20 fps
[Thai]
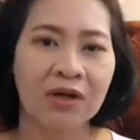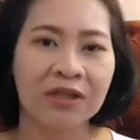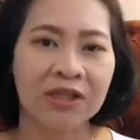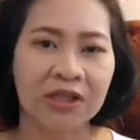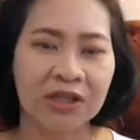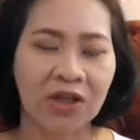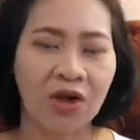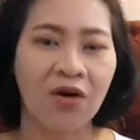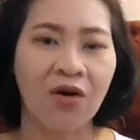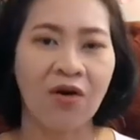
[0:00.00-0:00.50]
ติ
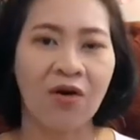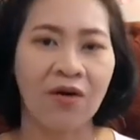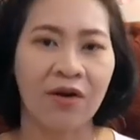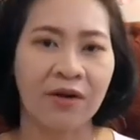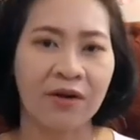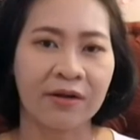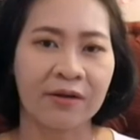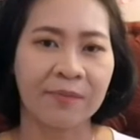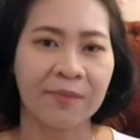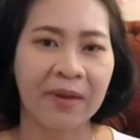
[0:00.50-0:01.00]
ดต่อ
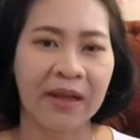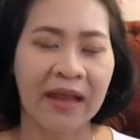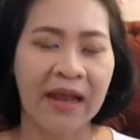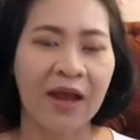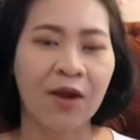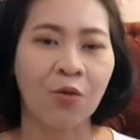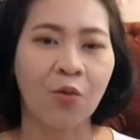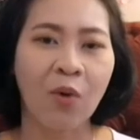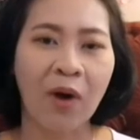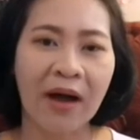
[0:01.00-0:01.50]
เป็นกา
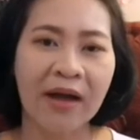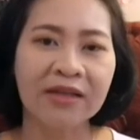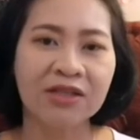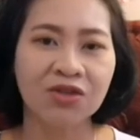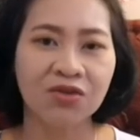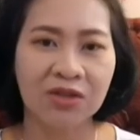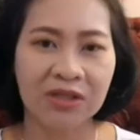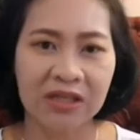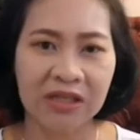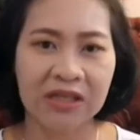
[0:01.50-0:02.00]
รไหว้
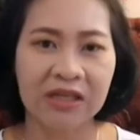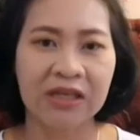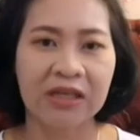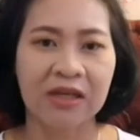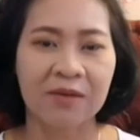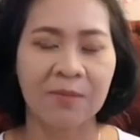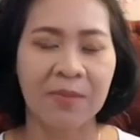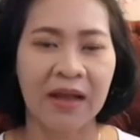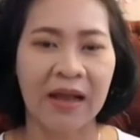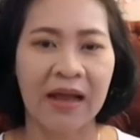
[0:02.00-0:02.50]
เจ้าที่
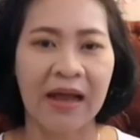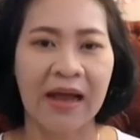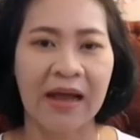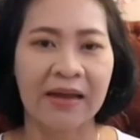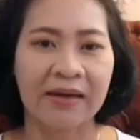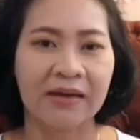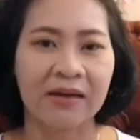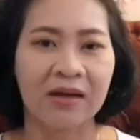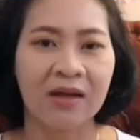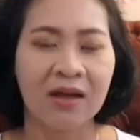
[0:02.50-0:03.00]
เป็นการ